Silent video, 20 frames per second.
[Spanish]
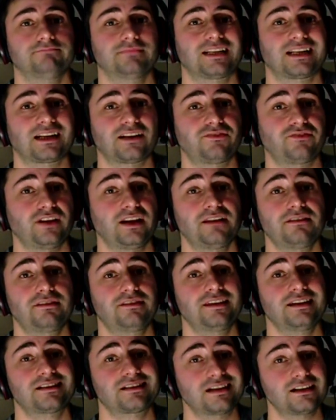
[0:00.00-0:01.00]

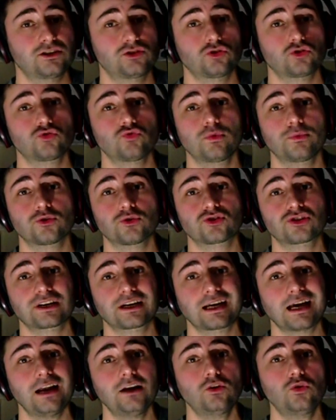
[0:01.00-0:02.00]
referencias a estos nuevos
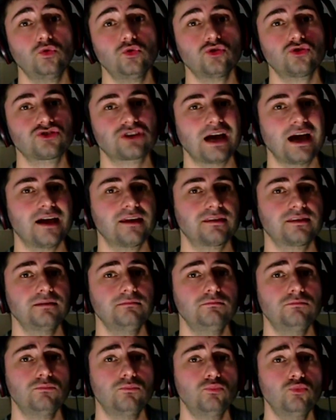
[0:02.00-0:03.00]
cálculos
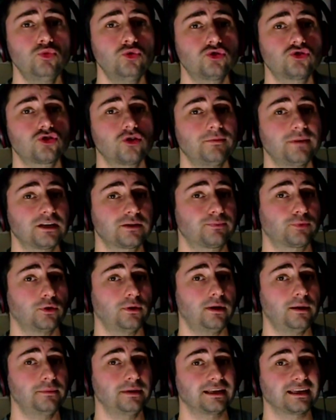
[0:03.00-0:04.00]
hacen mucho más
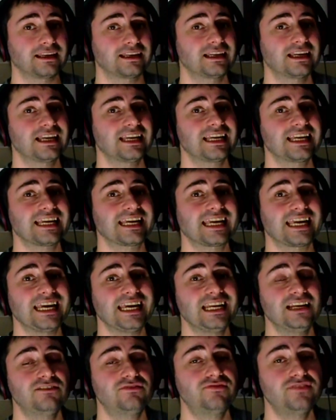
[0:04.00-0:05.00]
probable
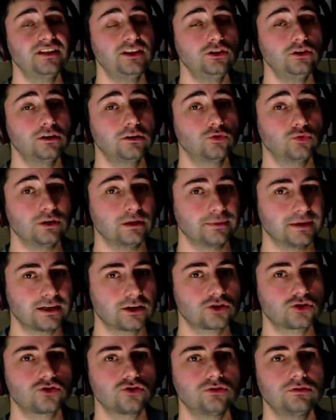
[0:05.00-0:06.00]
que el fin del
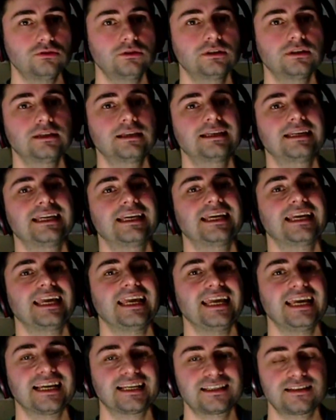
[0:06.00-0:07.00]
universo
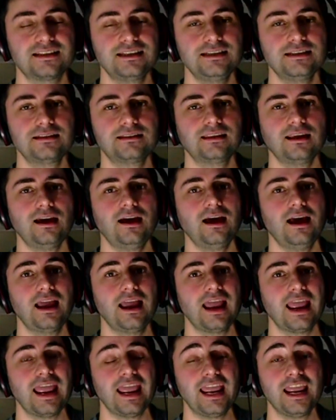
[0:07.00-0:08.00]
exista
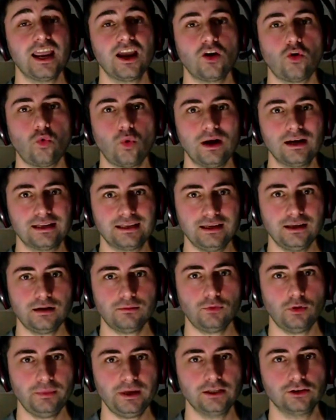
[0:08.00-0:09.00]
en
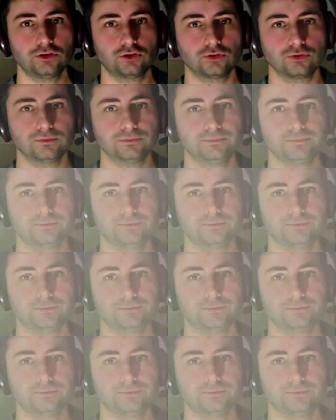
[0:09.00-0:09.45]
cualquier momento.